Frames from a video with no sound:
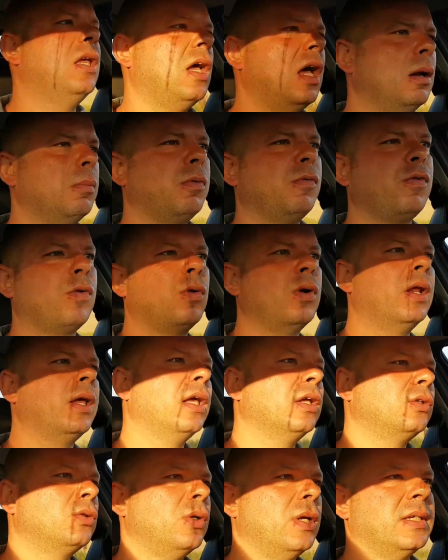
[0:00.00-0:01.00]
I, albo w ogóle
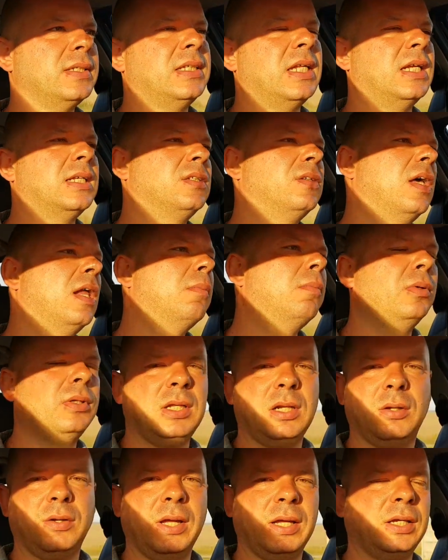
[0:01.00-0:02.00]
nie czuję stresu, albo
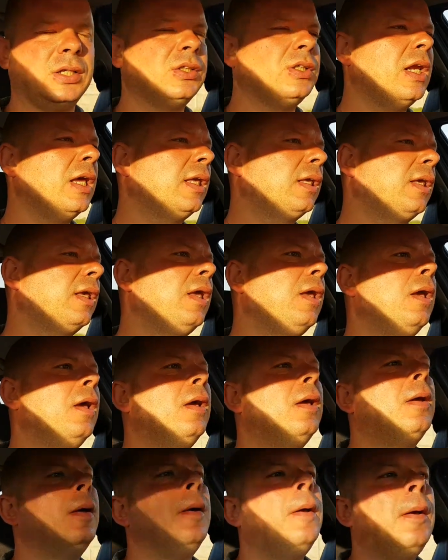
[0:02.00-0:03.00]
tylko jakiś lekki
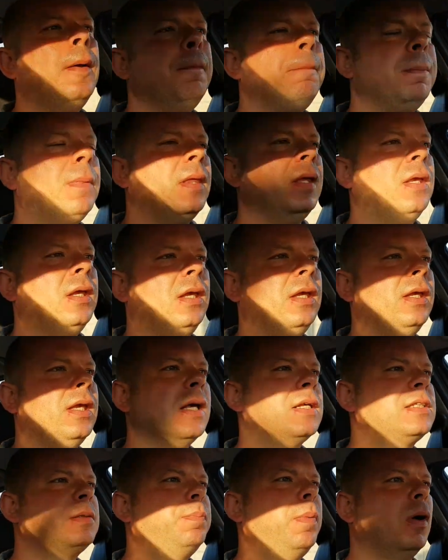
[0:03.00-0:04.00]
i, i
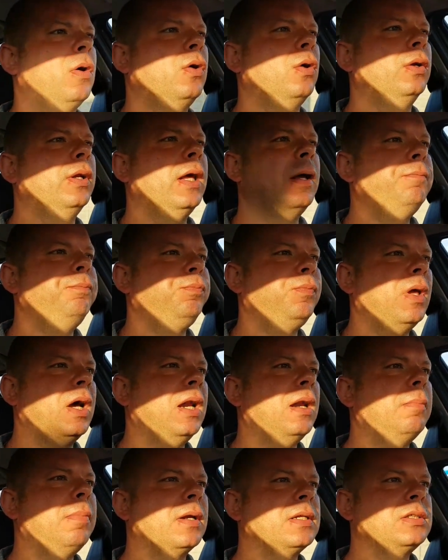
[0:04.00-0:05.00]
jest spoko, nie?
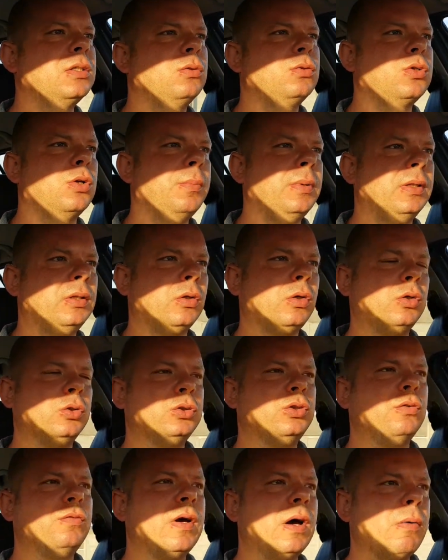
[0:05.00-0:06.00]
Ale bardzo dużo mnie to
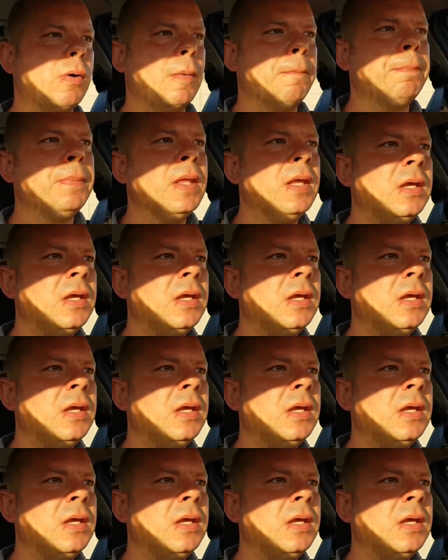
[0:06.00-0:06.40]
kosztowało.